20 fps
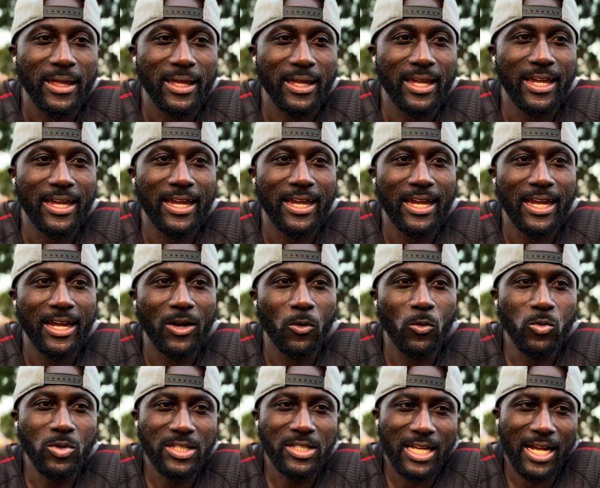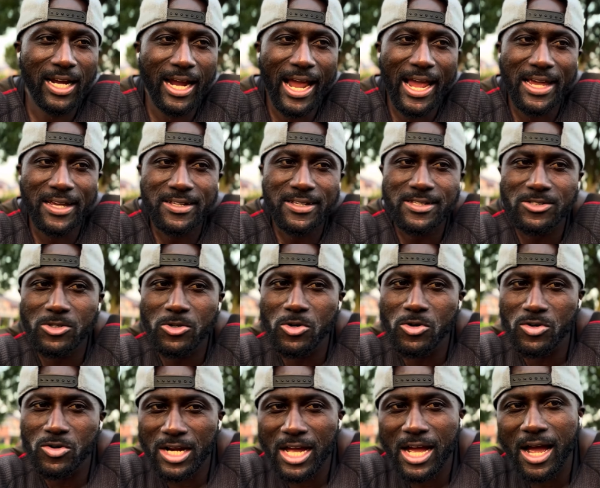えー、疑え
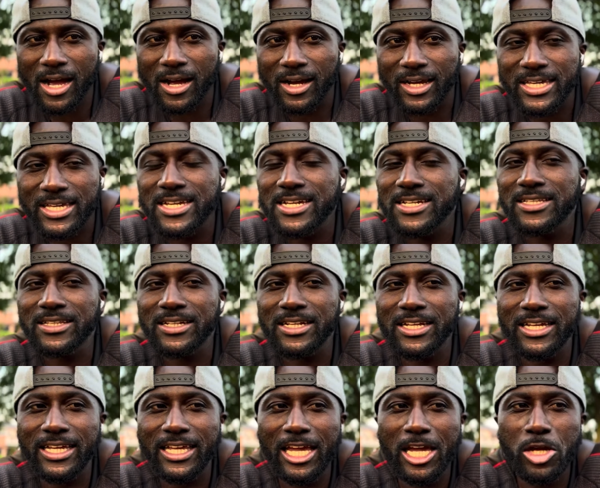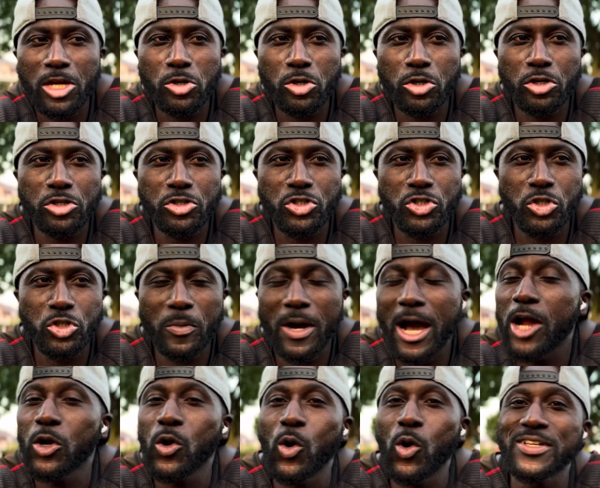そうな筋トレ系
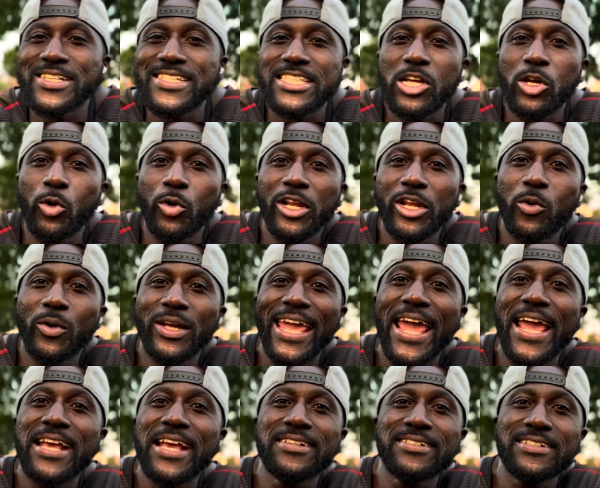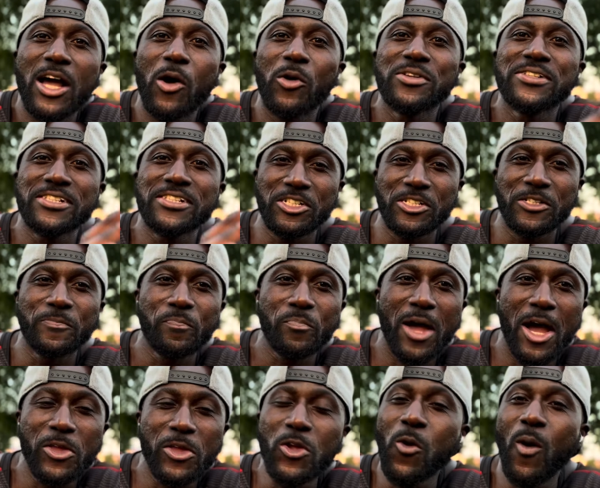YouTuber のステロイド検査をする。
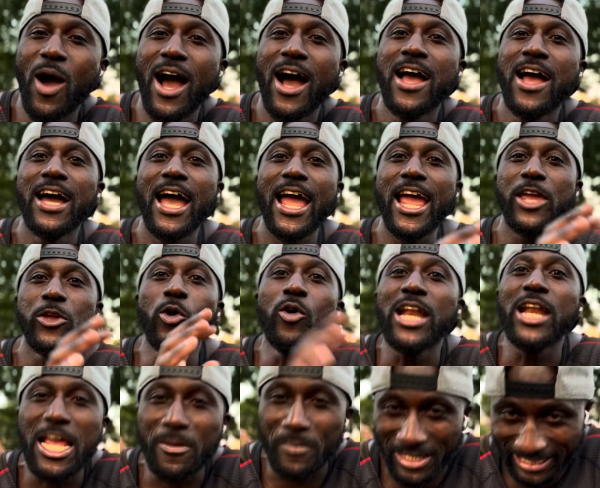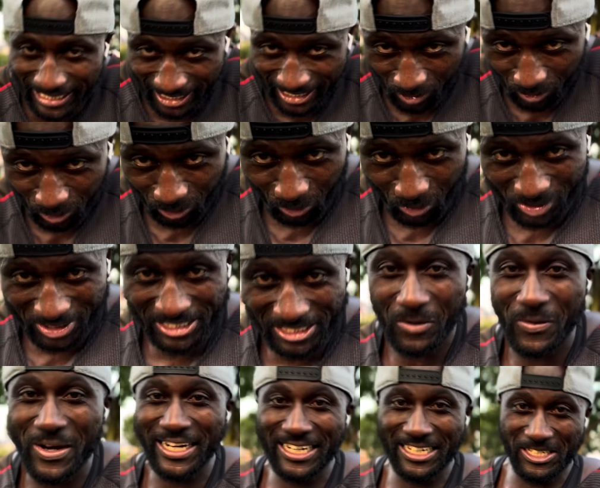まあ、要は、えー、ヨネみたいなことをしてる
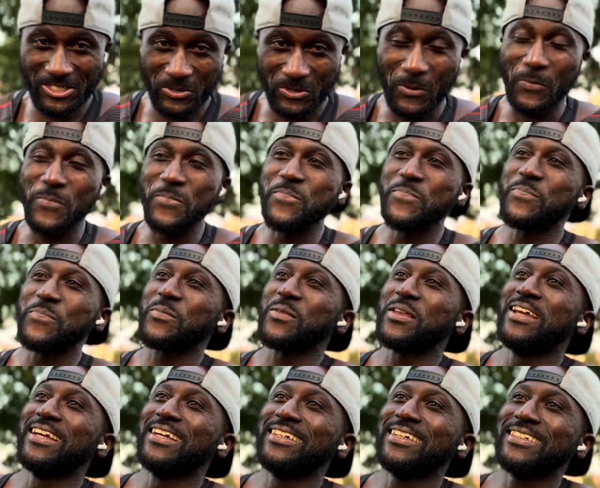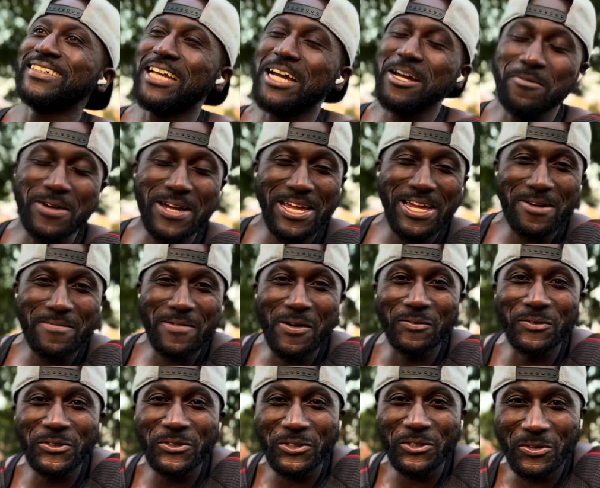わけでしょ。やばいやばい、
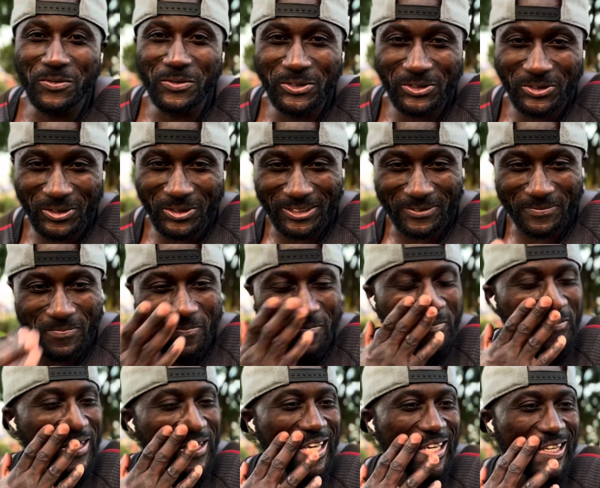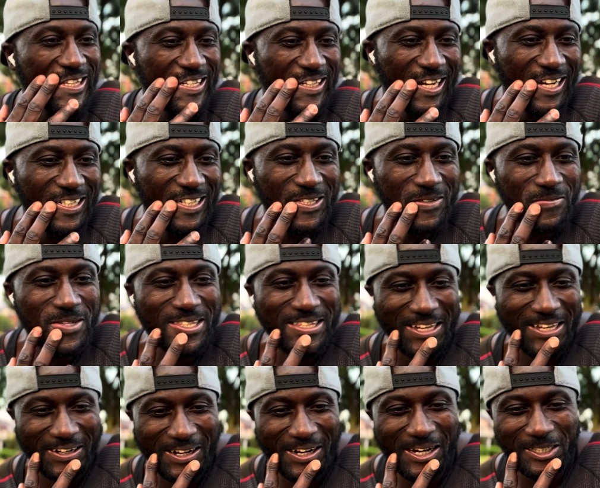面白い面白い。で、開いてみ
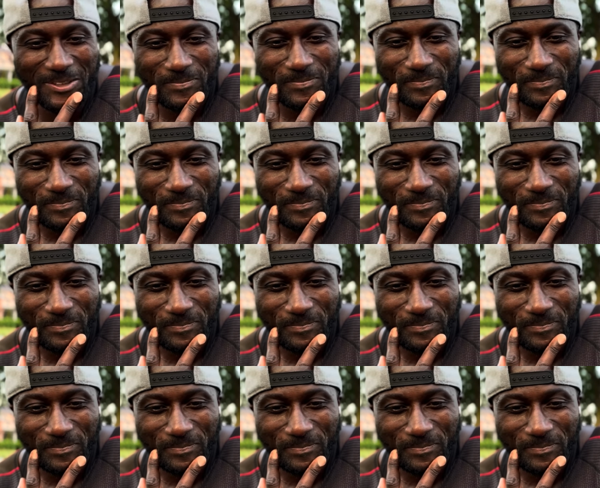たら、